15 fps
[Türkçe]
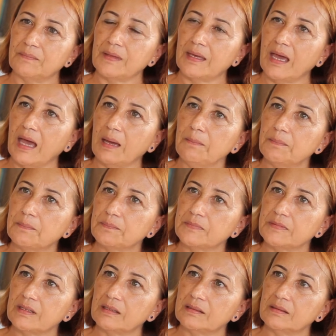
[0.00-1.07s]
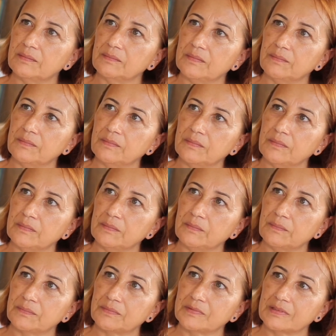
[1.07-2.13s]
Hem
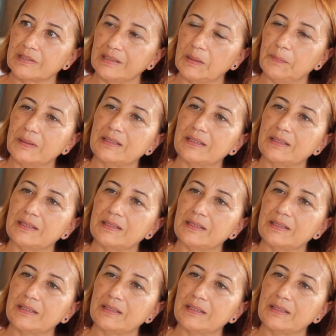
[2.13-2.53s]
talep